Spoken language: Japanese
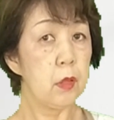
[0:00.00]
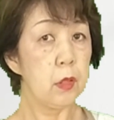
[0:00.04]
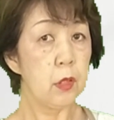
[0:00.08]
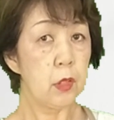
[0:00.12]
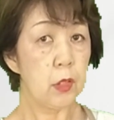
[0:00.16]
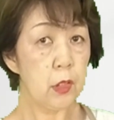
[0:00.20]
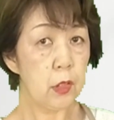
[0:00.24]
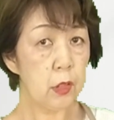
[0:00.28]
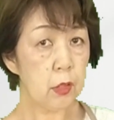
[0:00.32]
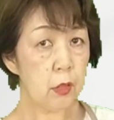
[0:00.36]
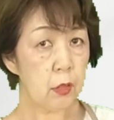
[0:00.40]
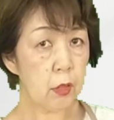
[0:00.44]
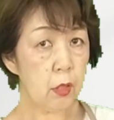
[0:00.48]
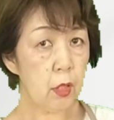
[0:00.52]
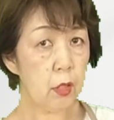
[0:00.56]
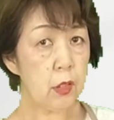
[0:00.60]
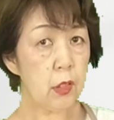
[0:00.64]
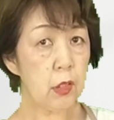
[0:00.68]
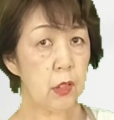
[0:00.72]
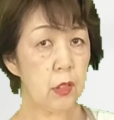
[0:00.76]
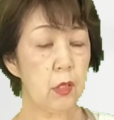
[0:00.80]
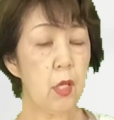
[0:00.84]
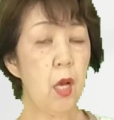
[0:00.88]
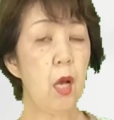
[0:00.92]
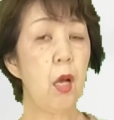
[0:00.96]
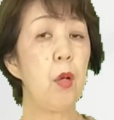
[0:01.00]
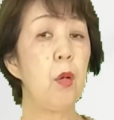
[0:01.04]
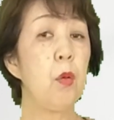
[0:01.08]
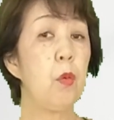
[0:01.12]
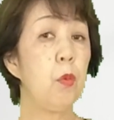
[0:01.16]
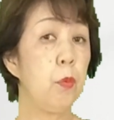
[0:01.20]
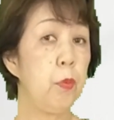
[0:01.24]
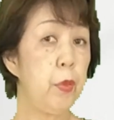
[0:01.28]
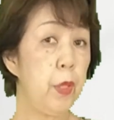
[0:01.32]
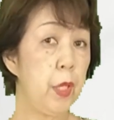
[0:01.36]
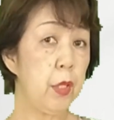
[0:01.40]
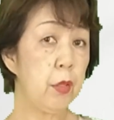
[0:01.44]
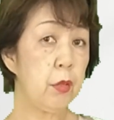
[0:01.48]
しっかりした
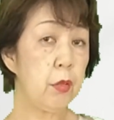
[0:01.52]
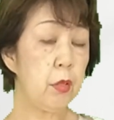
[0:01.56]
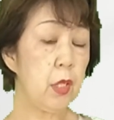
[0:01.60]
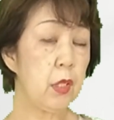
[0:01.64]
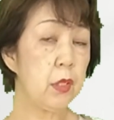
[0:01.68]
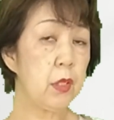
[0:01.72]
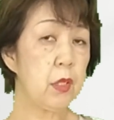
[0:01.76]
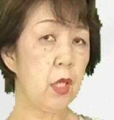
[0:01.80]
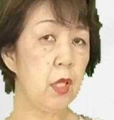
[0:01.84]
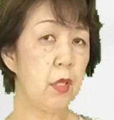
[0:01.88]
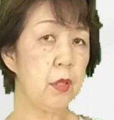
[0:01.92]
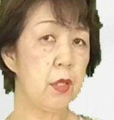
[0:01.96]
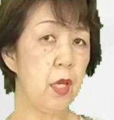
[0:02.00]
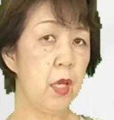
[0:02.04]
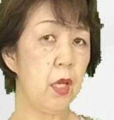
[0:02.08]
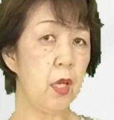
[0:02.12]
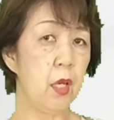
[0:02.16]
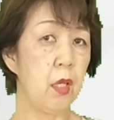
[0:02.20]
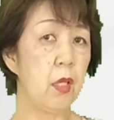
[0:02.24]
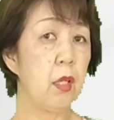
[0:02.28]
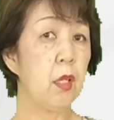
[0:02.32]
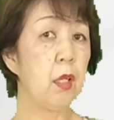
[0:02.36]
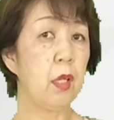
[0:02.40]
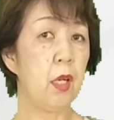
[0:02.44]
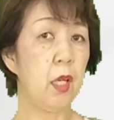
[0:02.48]
フェイクレザーで